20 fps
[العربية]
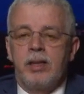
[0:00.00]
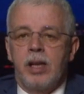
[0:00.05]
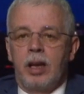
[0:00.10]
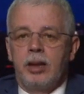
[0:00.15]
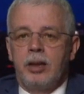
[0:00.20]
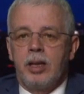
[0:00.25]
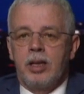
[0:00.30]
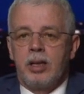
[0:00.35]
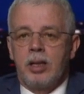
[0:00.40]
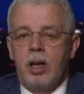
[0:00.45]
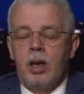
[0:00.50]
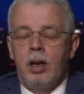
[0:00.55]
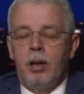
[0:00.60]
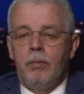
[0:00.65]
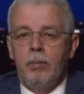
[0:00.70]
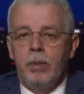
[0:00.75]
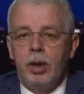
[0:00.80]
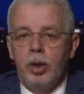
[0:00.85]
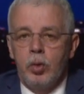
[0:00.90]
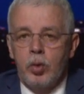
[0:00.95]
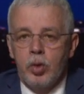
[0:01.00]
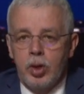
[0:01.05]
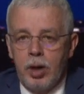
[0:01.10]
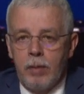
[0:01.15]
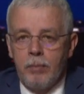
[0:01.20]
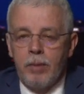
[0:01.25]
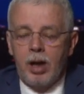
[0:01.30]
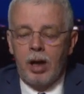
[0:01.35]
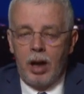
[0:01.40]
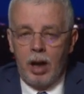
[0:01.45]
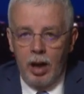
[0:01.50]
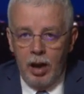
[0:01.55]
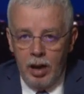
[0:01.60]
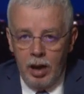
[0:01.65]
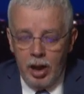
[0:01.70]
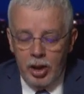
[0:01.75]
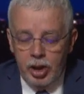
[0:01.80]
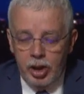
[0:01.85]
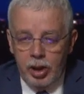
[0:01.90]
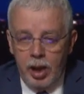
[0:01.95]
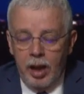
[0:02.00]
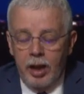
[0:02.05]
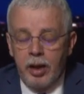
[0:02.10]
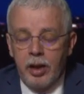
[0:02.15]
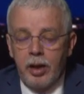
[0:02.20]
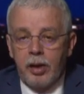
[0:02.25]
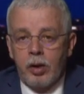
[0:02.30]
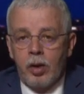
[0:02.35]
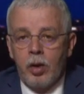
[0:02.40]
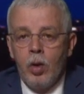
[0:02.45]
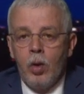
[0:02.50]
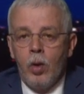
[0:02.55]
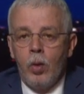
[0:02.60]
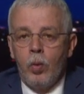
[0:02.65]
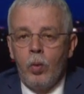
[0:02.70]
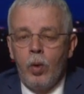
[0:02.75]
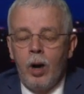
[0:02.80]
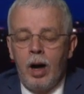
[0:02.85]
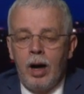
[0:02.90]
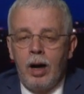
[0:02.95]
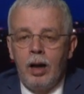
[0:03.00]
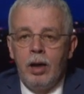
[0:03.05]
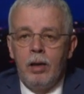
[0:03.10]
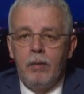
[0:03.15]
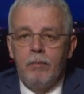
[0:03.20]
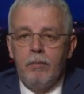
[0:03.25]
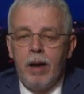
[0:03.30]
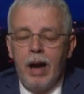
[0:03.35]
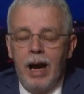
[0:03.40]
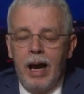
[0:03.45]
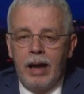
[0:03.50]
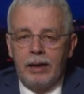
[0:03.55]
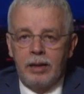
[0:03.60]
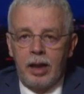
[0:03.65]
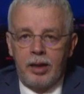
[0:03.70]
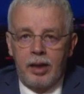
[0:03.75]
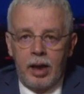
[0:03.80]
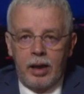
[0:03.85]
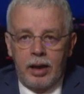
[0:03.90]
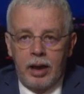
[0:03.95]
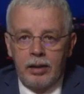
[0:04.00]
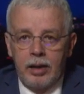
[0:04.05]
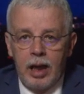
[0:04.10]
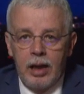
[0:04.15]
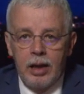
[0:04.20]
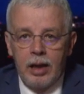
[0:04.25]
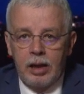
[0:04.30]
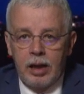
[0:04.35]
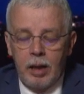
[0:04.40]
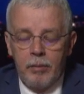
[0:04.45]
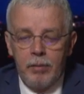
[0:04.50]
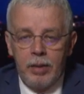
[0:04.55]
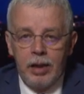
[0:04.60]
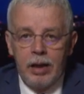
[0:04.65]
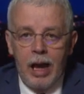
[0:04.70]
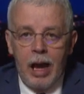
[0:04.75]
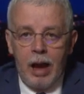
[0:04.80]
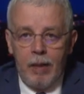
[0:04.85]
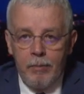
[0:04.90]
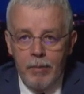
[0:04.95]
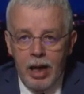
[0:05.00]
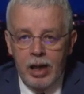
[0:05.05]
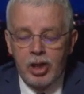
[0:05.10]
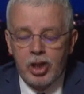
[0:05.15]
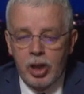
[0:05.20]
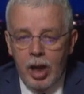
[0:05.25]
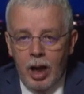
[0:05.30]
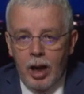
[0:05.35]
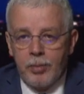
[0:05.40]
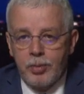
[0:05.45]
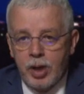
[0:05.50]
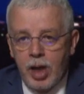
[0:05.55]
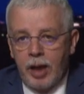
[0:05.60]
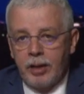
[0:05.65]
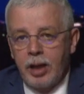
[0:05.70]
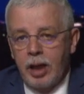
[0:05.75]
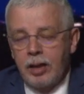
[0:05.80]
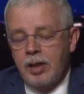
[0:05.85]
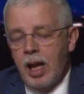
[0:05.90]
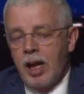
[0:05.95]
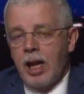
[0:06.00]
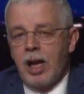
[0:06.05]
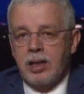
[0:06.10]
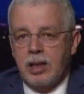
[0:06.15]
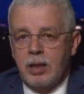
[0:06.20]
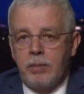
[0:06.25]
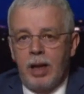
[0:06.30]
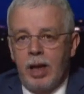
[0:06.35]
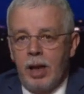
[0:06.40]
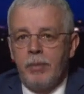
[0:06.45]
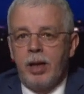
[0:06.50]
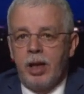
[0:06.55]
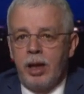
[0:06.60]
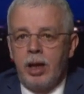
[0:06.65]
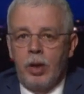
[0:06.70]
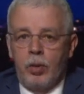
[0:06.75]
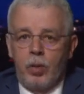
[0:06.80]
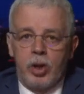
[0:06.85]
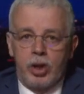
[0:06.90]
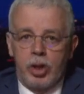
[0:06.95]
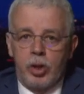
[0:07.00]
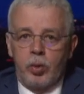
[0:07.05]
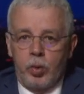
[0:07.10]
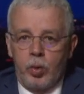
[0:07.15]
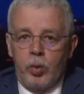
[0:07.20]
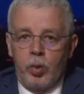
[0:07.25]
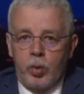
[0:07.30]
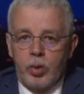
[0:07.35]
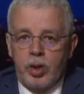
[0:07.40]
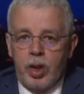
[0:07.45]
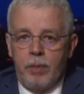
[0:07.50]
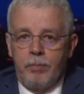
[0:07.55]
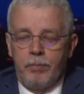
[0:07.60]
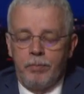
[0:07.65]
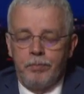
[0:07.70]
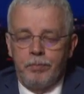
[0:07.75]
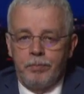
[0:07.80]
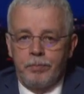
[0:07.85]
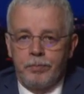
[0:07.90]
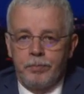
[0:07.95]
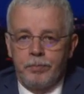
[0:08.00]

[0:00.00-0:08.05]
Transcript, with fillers: في السادس من دجنبر الشهير وما حدث كذلك من أعمال شغب شهدتها العاصمة الأمريكية واشنطن حسام.